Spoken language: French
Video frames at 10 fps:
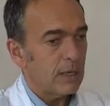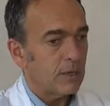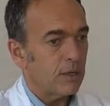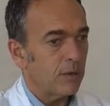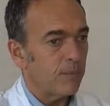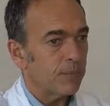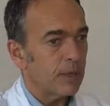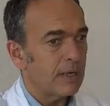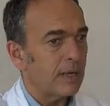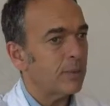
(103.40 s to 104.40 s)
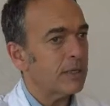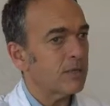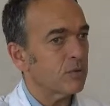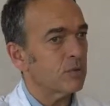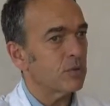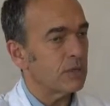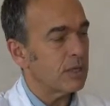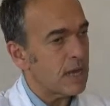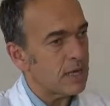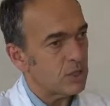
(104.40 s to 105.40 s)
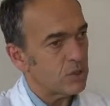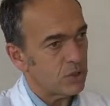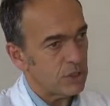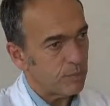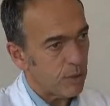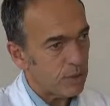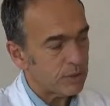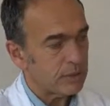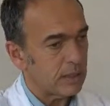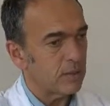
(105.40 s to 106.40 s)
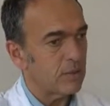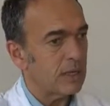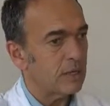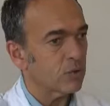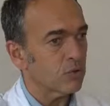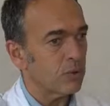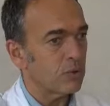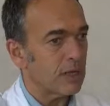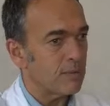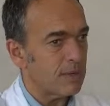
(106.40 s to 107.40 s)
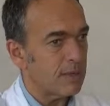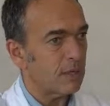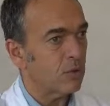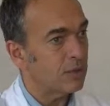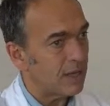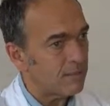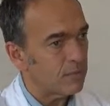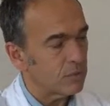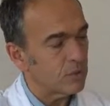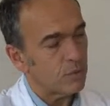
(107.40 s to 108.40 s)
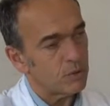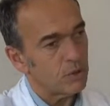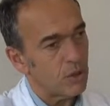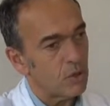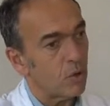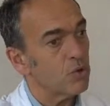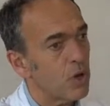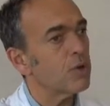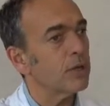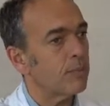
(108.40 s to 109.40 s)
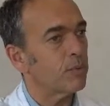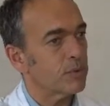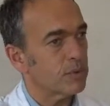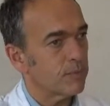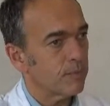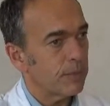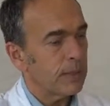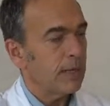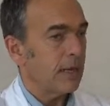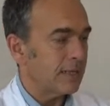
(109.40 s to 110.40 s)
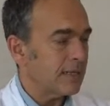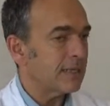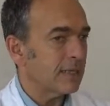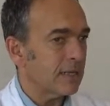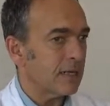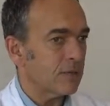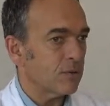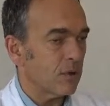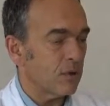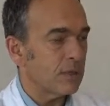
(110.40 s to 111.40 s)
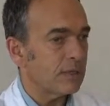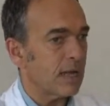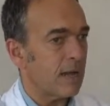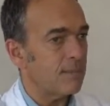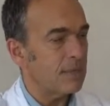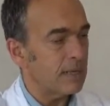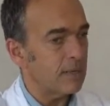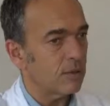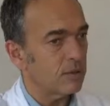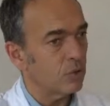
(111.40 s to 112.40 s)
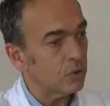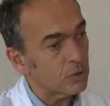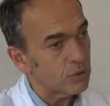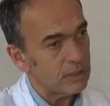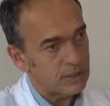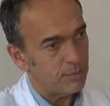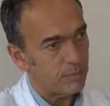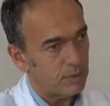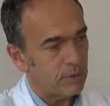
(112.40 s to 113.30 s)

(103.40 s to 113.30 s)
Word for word: euh, l'impression que dégage Shippor, c'est qu'il est construit de telle manière qu'au terme de ce protocole, on aura une réponse. Et ça, c'est très rassurant et ça a amené euh, d'autres équipes